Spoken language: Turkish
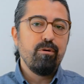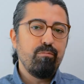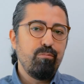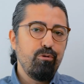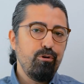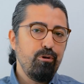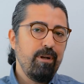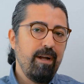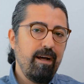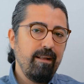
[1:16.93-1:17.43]

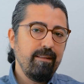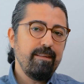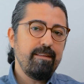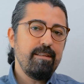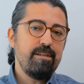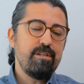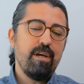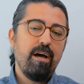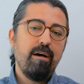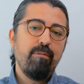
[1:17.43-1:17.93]
Bugün
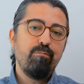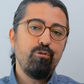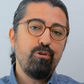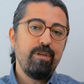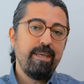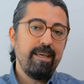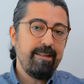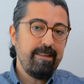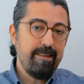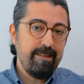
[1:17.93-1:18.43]
anlatacağım bu
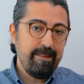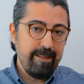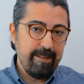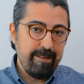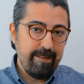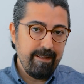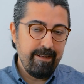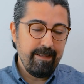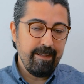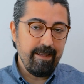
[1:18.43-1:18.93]
7
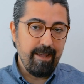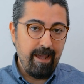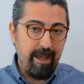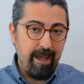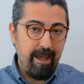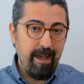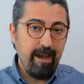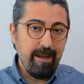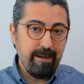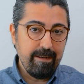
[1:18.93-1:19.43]
nedeni
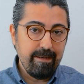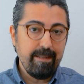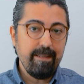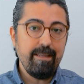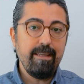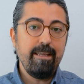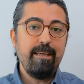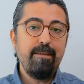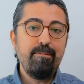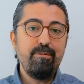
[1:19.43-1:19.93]
eğer
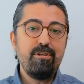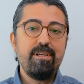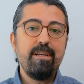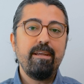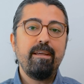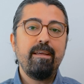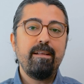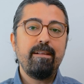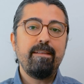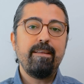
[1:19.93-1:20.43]
iyi bir
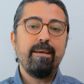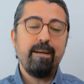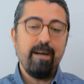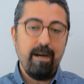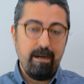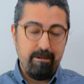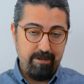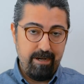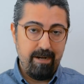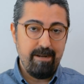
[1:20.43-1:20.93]
şekilde
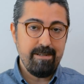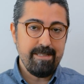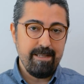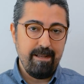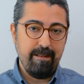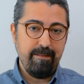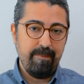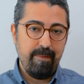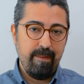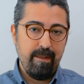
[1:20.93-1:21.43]

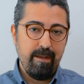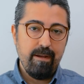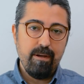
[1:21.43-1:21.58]
kavrarsam